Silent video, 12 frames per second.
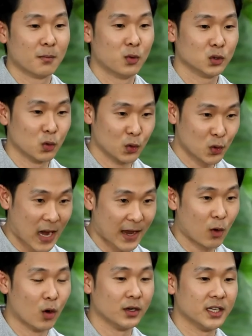ผู้สูงอายุหลาย
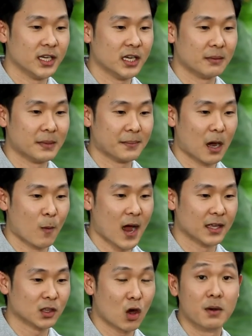คนที่มีภาวะ
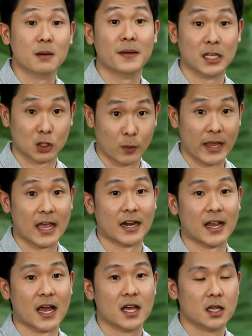ต้องพึ่งพิงตัวเอง
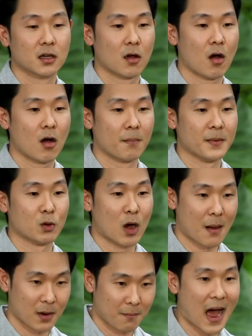เนี่ยก็มีค
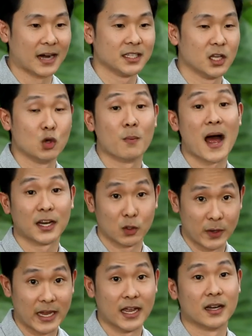วามลำบากที่จะอยู่บ้านตั
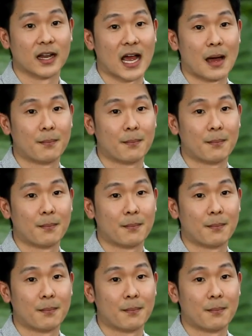วเองนะครั